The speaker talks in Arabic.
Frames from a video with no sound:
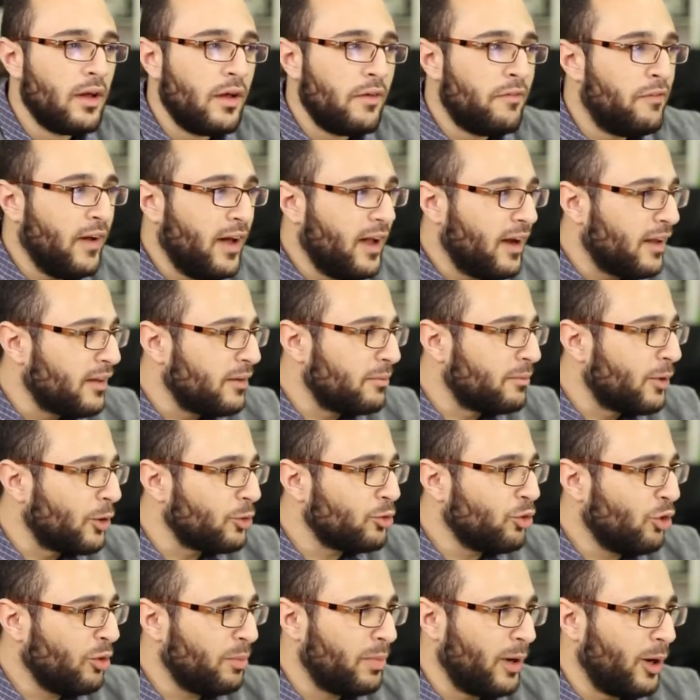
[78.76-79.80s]
فعلا
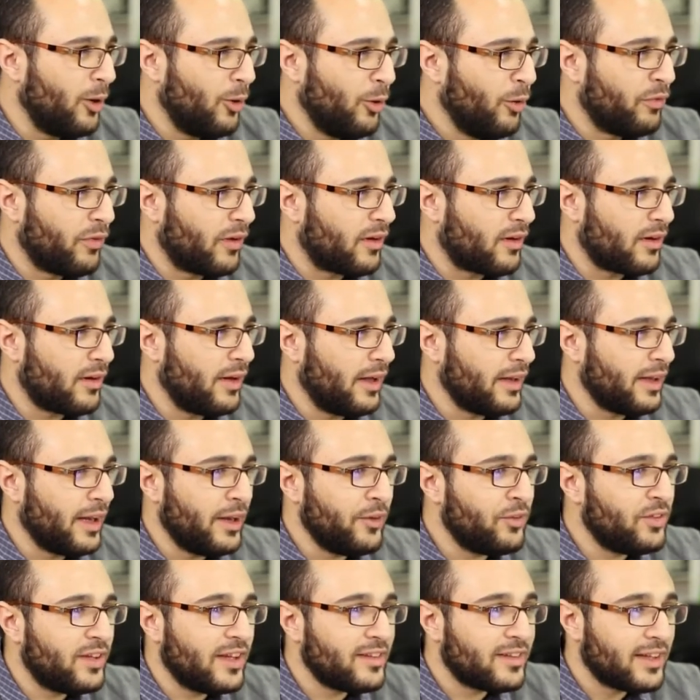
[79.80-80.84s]
الموضوع بقى اوفر انا
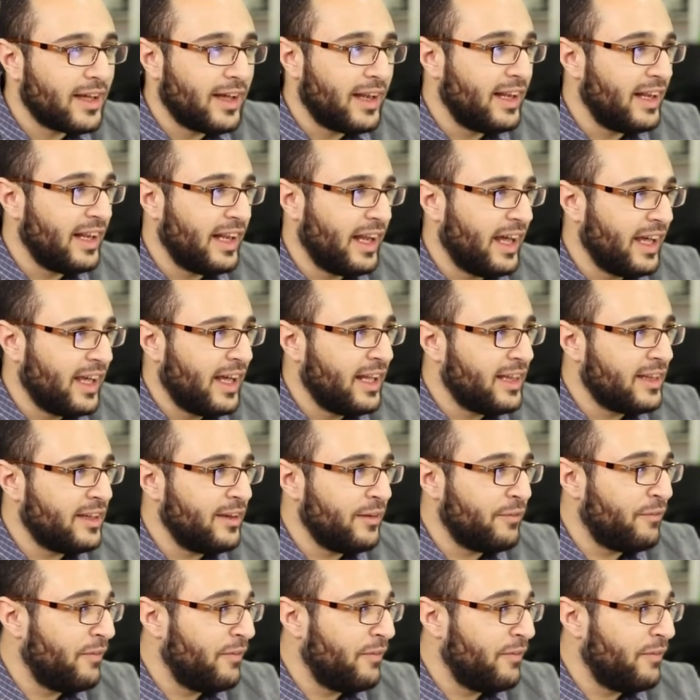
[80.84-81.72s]
نفسي اسال العيال دي